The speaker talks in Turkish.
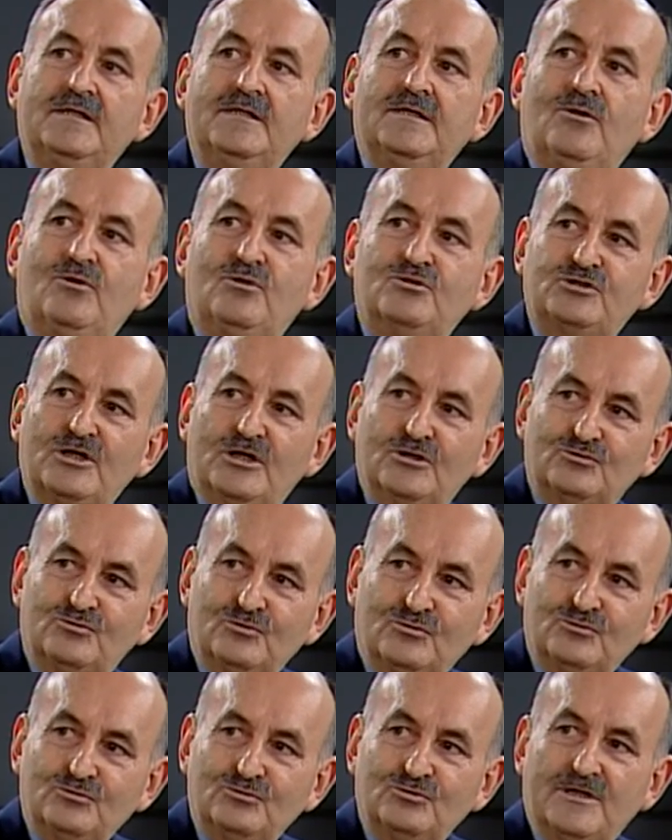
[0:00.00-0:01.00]
Ocak
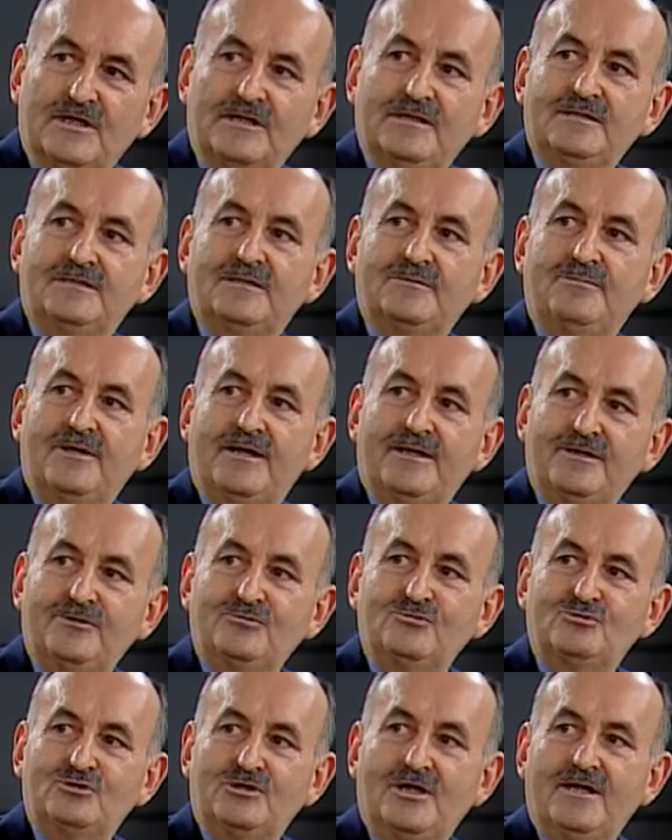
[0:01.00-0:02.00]
sonundan itibaren
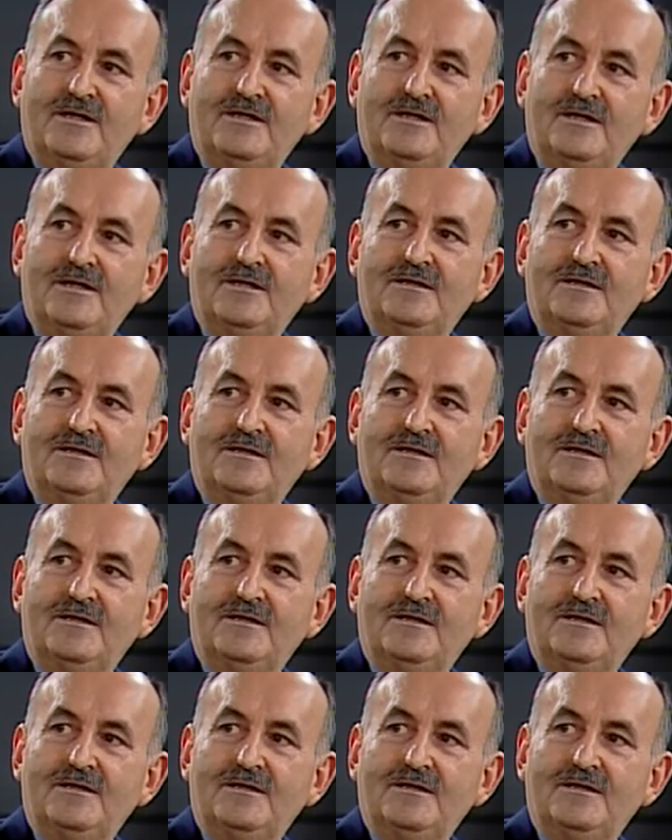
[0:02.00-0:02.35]
3 ay,